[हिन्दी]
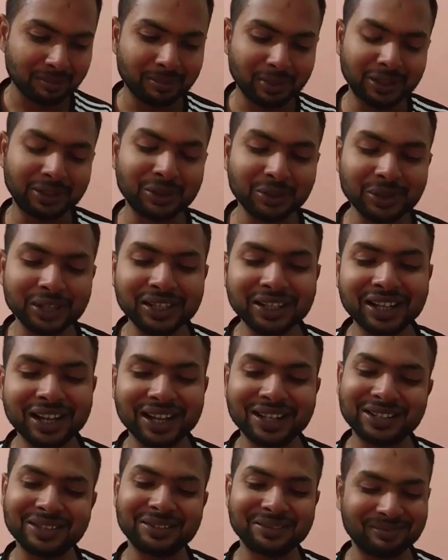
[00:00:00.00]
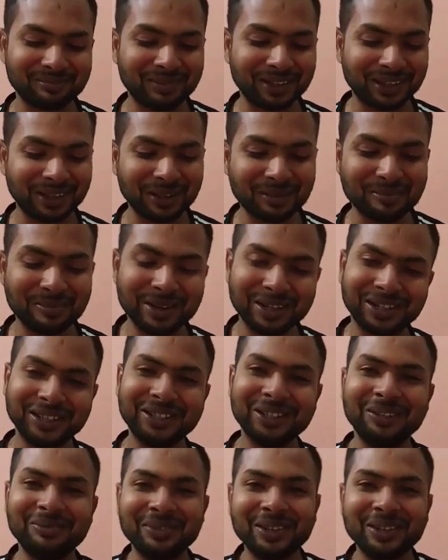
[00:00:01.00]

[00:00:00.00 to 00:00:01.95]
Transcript: बट कोई नहीं आज मतलब मेरे दिन